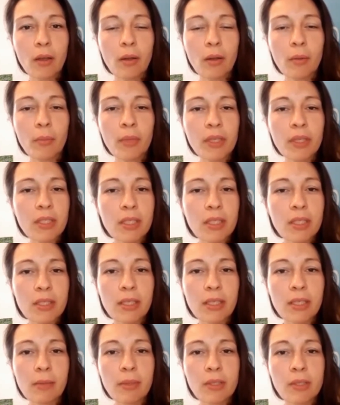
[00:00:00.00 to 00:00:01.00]
mit sich
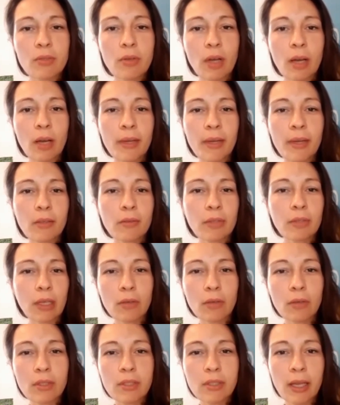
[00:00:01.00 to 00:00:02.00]
selber zu arbeiten und
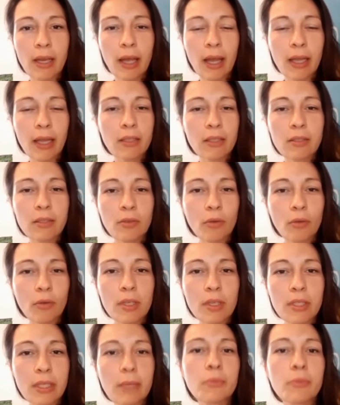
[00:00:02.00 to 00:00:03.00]
dadurch sein eigenes
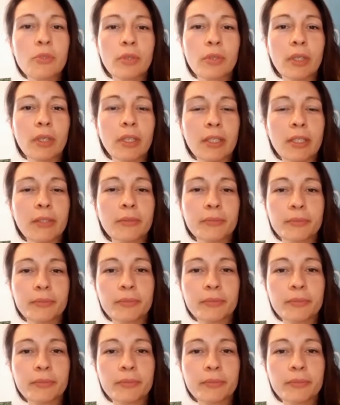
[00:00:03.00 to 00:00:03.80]
neues Leben zu kreieren.